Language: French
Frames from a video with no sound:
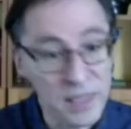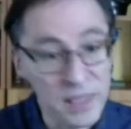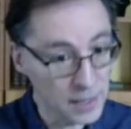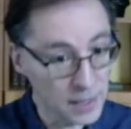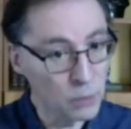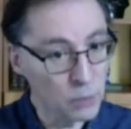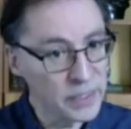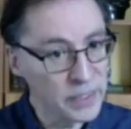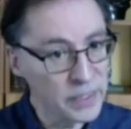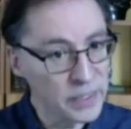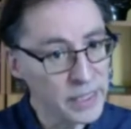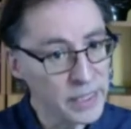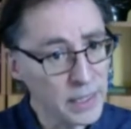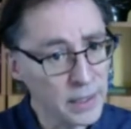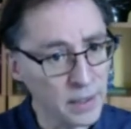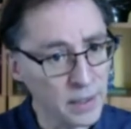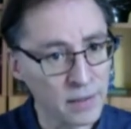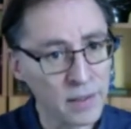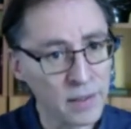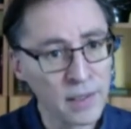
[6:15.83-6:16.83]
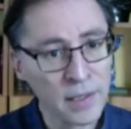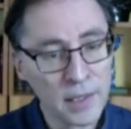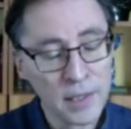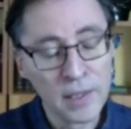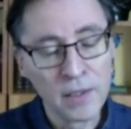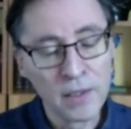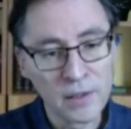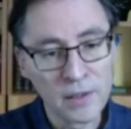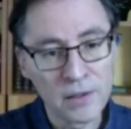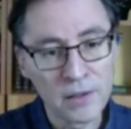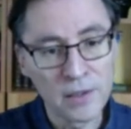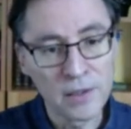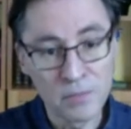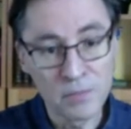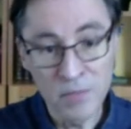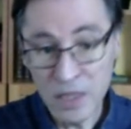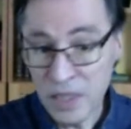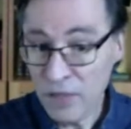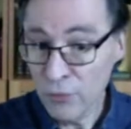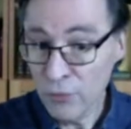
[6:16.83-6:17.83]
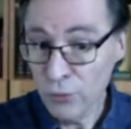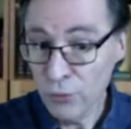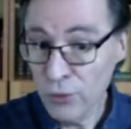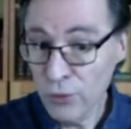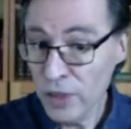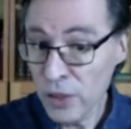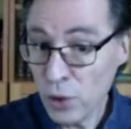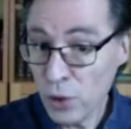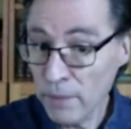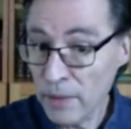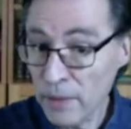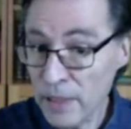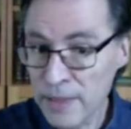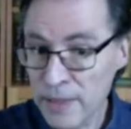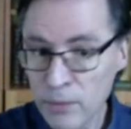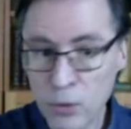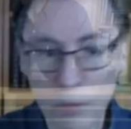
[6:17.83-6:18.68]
cénobitique, euh, mais qui est fondée sur un principe